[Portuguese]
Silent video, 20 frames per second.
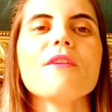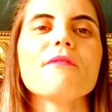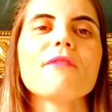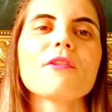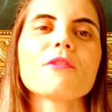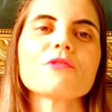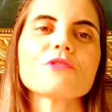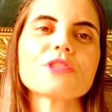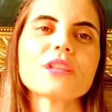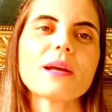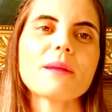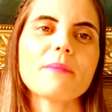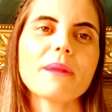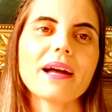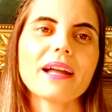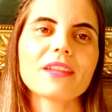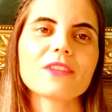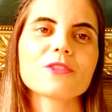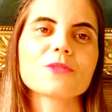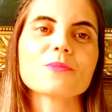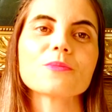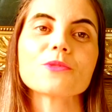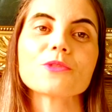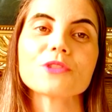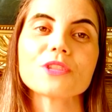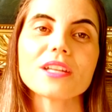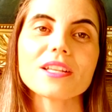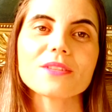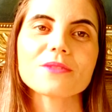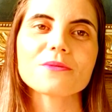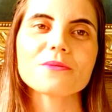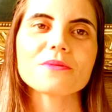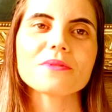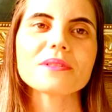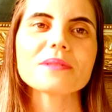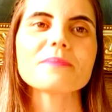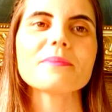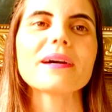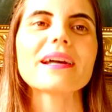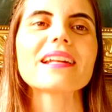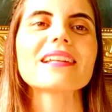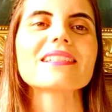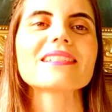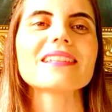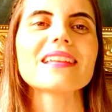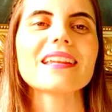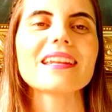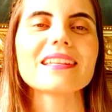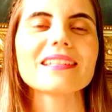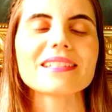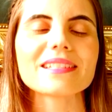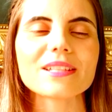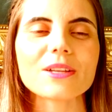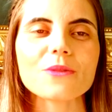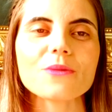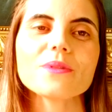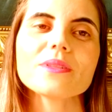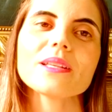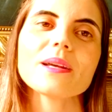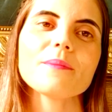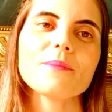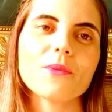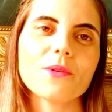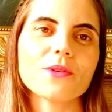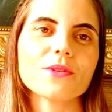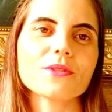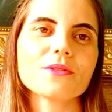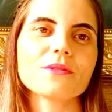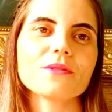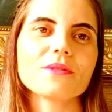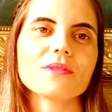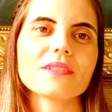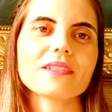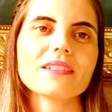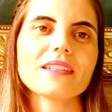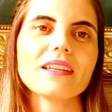foram chamados por Jesus para serem seus apóstolos.